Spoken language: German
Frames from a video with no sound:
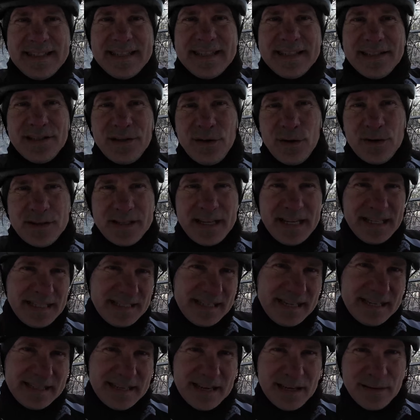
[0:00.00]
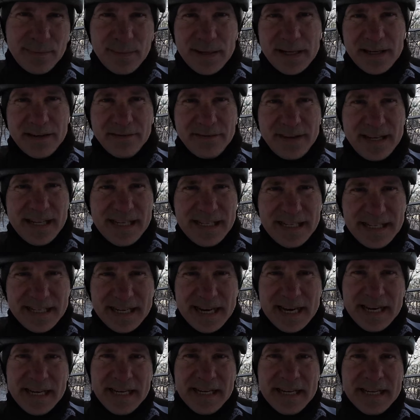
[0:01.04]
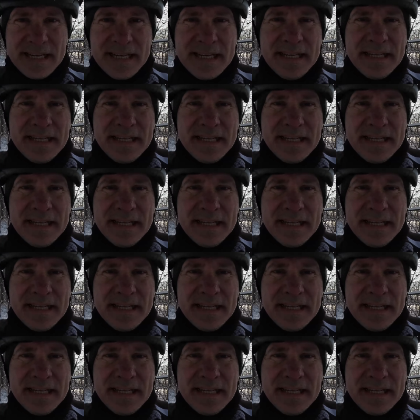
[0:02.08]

So, und jetzt geht es erstmal in den Wald hinein.